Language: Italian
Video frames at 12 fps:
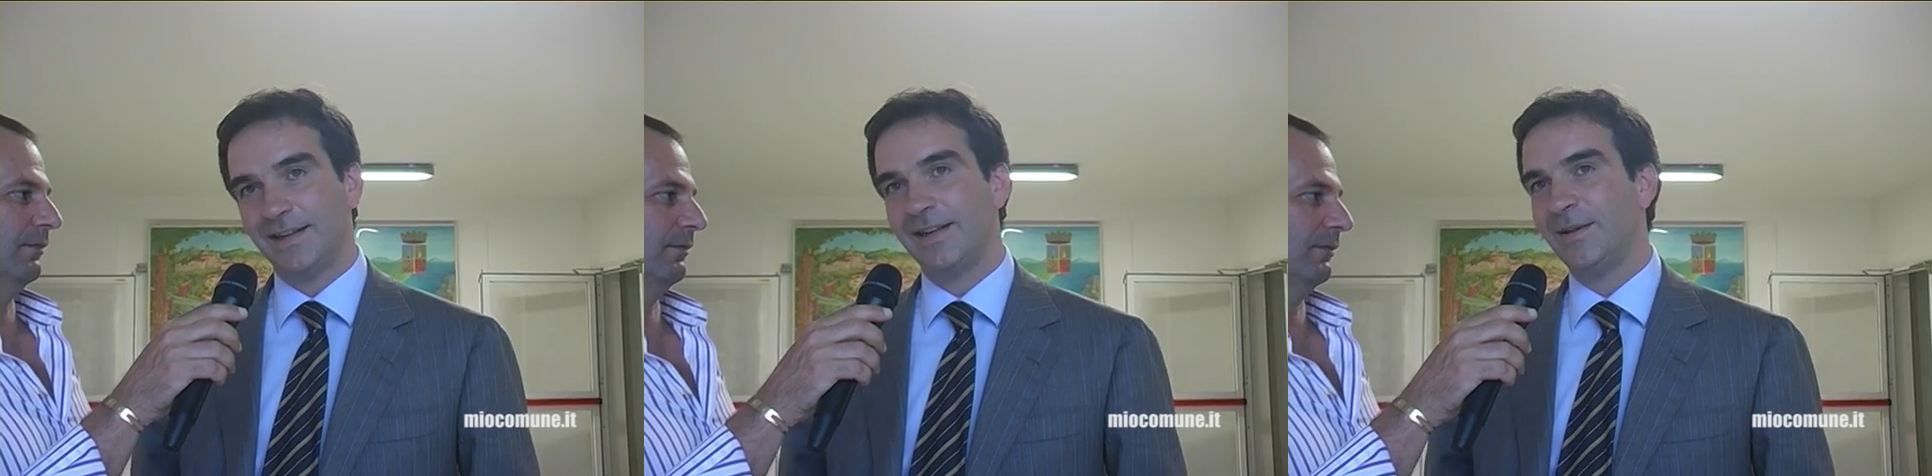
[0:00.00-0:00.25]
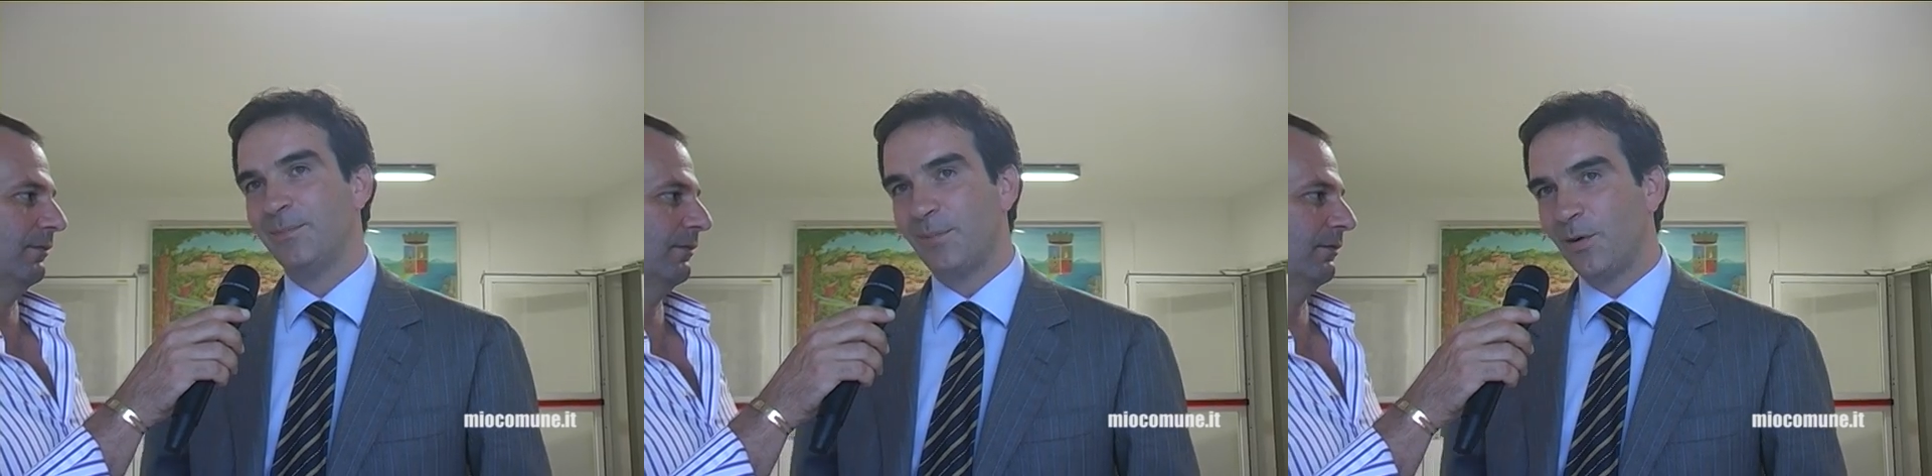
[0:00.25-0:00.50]
Da
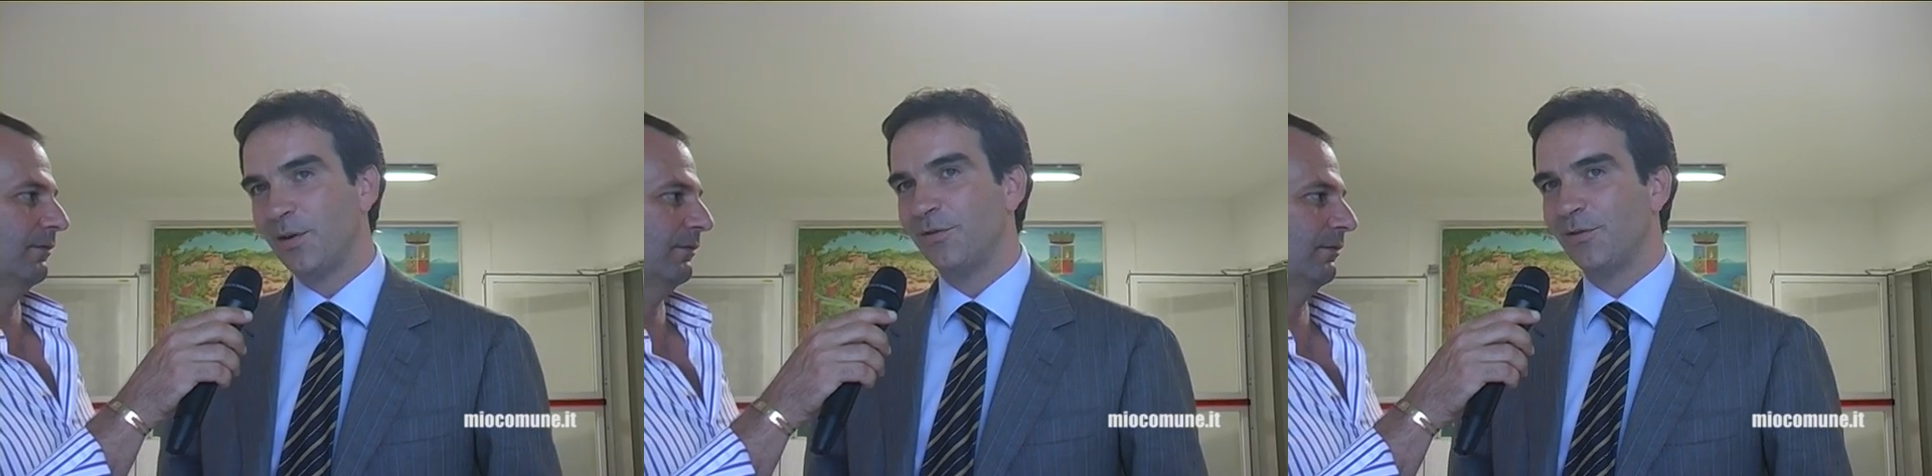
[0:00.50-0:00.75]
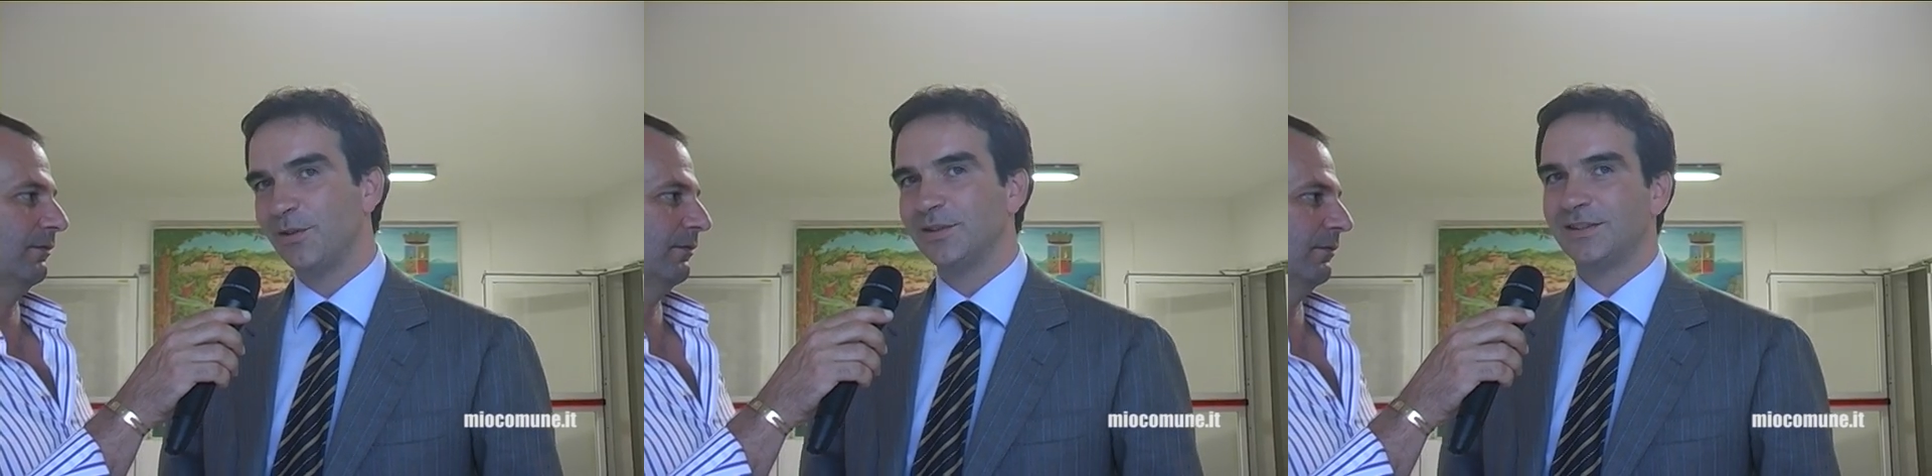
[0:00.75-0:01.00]
lì in
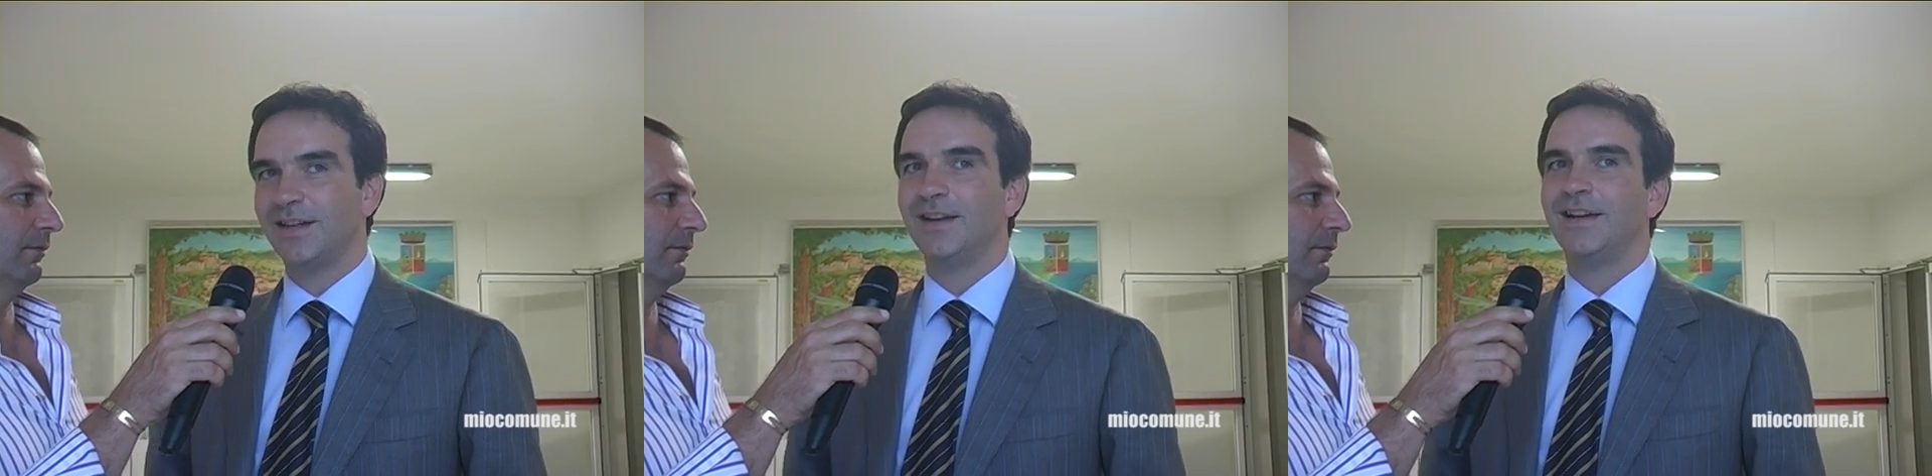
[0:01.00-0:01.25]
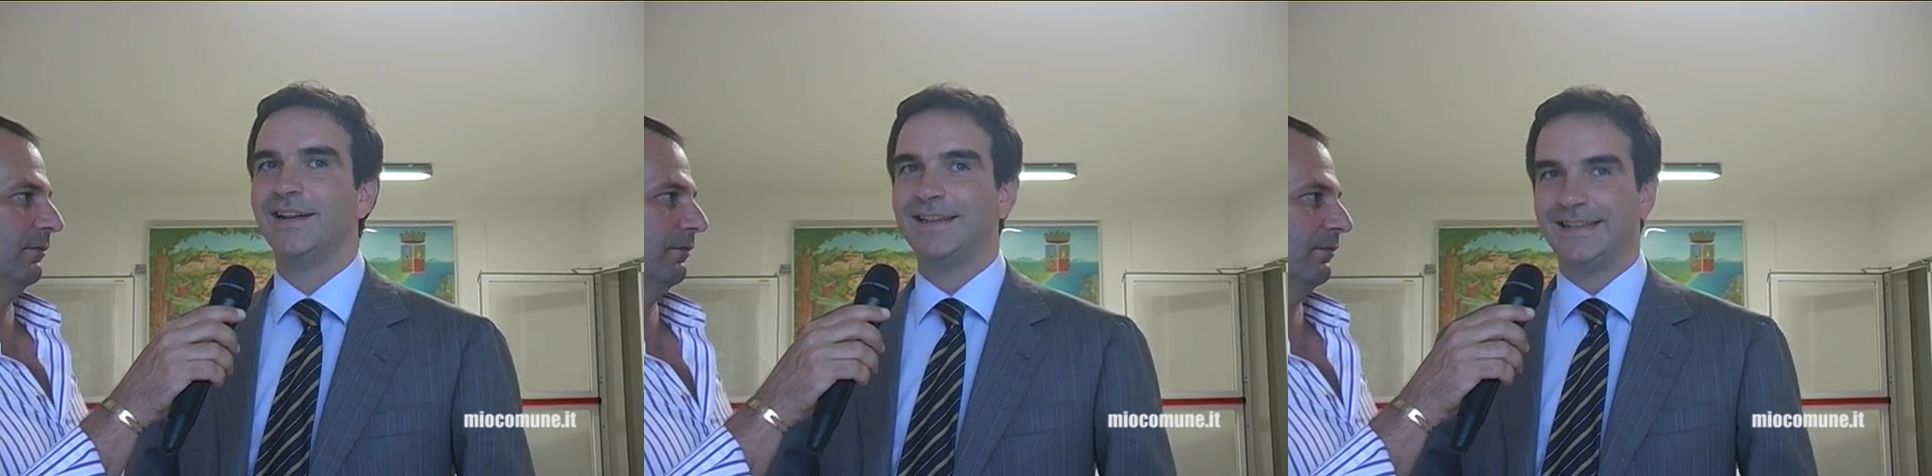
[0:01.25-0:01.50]
poi forse